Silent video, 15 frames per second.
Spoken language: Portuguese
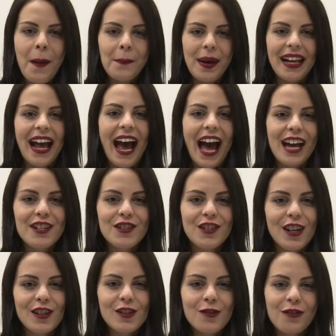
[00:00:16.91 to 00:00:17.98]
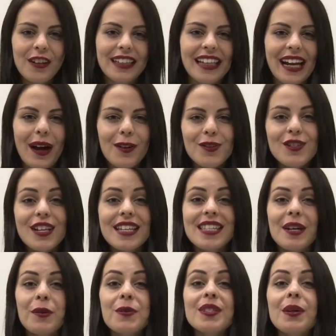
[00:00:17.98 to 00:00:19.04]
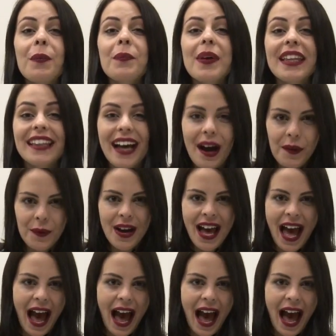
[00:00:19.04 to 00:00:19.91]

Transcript: para agente federal de execução penal.